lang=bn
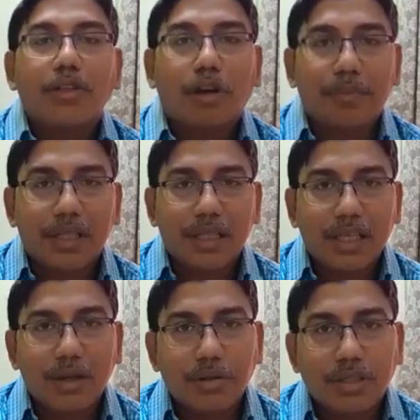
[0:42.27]
শব্দার্থের
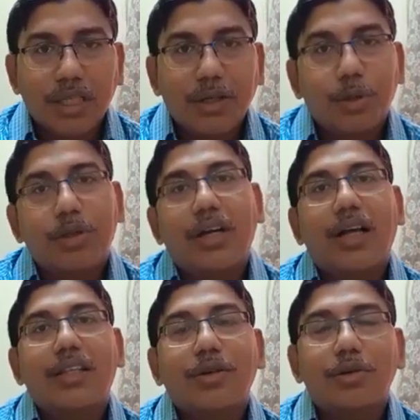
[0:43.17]
কি করছে
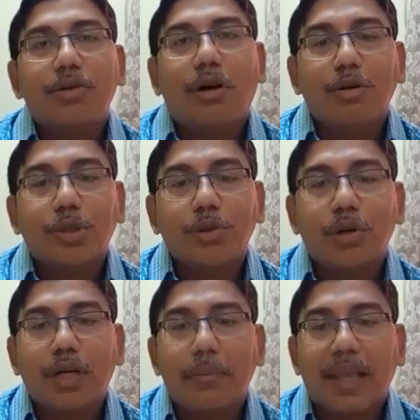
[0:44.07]
ক্ষুদ্রাতি ক্ষুদ্র
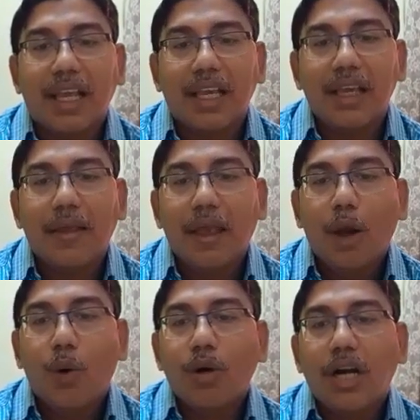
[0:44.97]
অংশগুলোকে ভেঙে
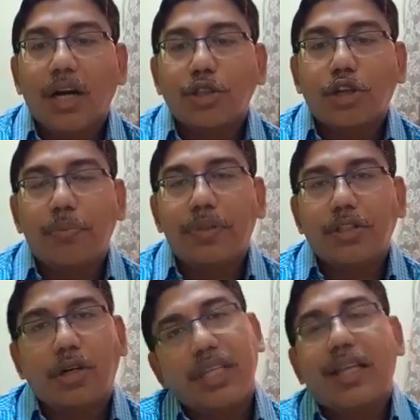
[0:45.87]
অন্যান্য শব্দের
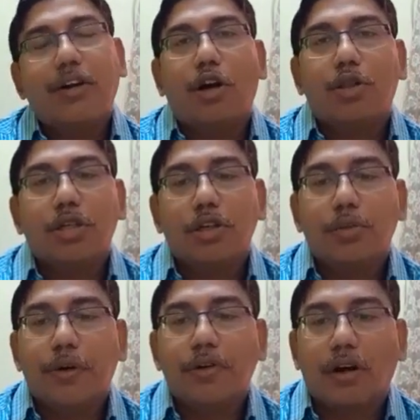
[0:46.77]
সঙ্গে তার অর্থ
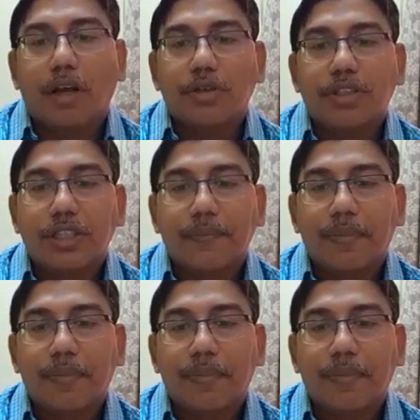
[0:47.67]
নিরূপণ করা হচ্ছে